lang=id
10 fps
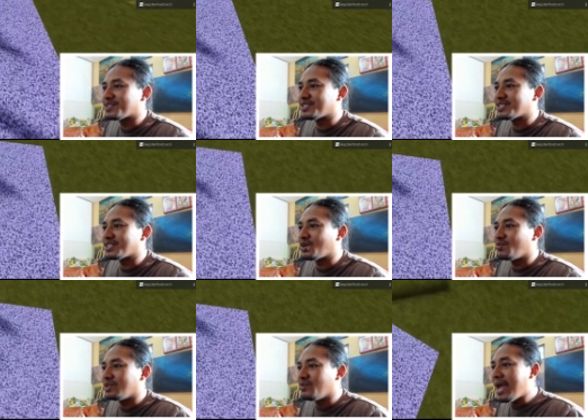
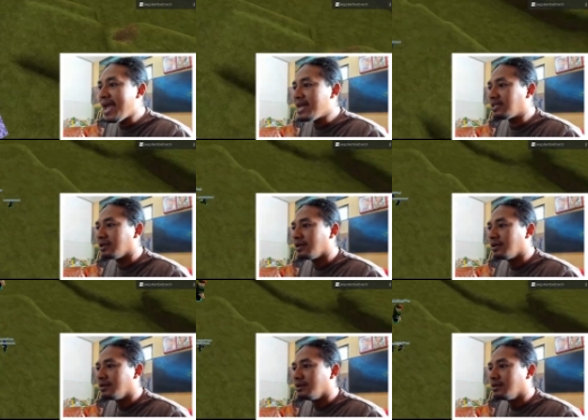Squidward.
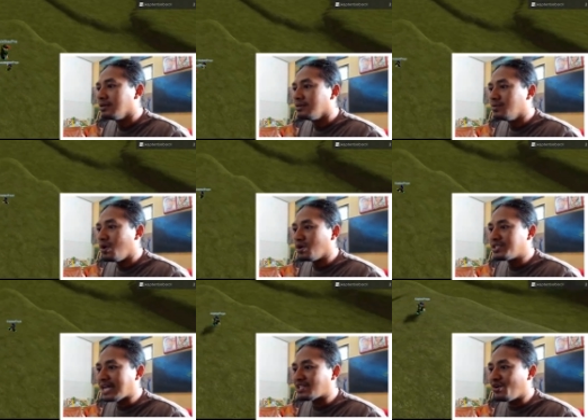Wow,
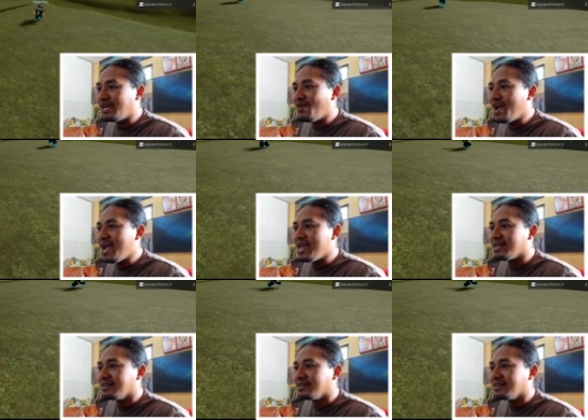jatuh ini, wey.